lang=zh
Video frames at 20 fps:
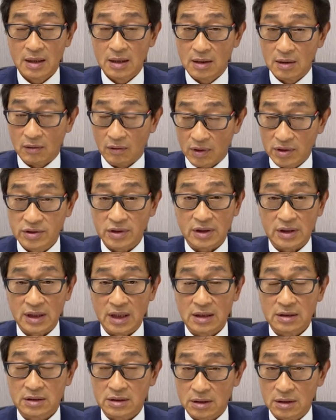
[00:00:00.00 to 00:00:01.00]
我觉
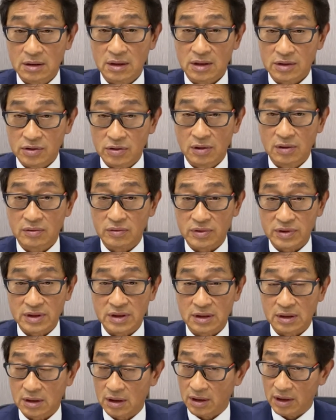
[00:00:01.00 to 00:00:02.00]
得，十二月初股
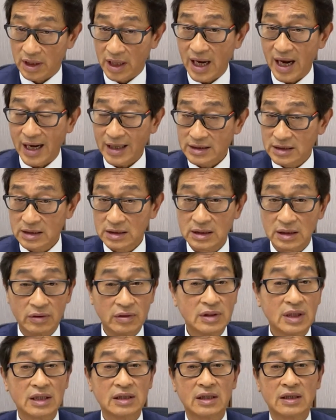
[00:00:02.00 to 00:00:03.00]
市可能还是
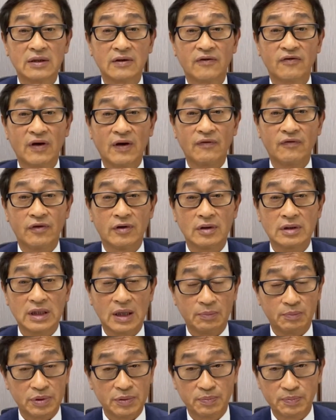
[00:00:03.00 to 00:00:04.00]
有一点点的反复，
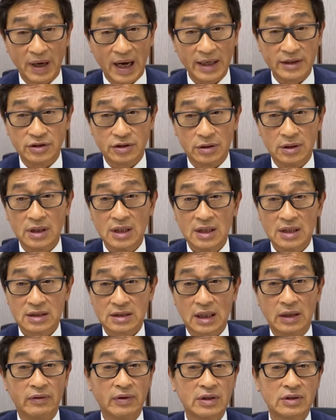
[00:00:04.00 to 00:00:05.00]
也不排除
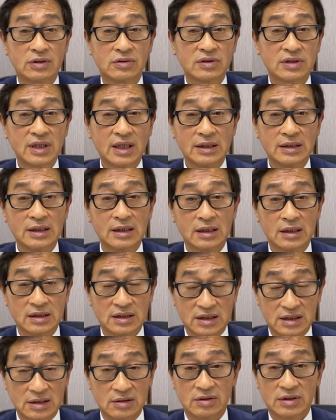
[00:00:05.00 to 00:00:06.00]
稍微出现一个
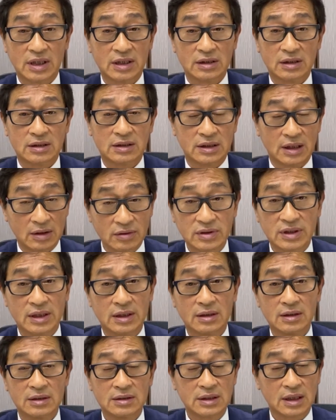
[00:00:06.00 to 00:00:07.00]
技术上的调
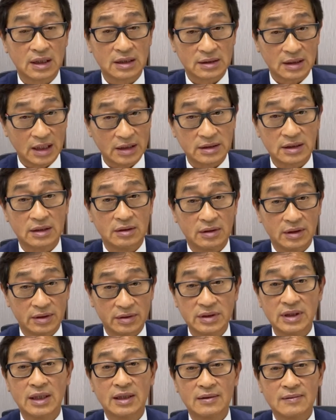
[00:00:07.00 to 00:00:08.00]
整，这个大家有
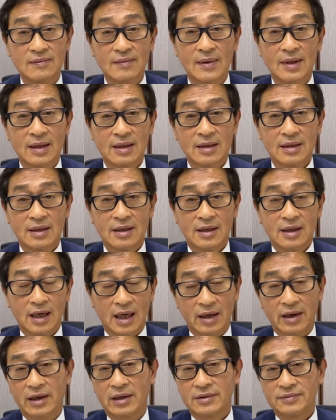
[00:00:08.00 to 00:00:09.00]
留意。
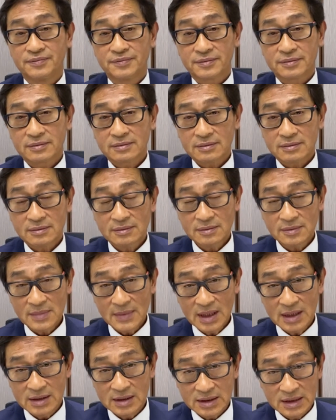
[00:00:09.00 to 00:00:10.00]
好了，
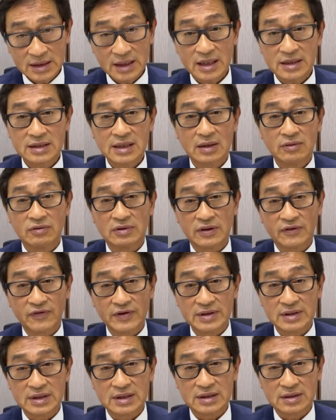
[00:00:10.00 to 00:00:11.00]
今天下午的
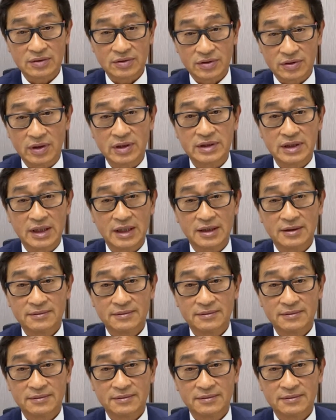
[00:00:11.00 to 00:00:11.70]
分析就说到这里。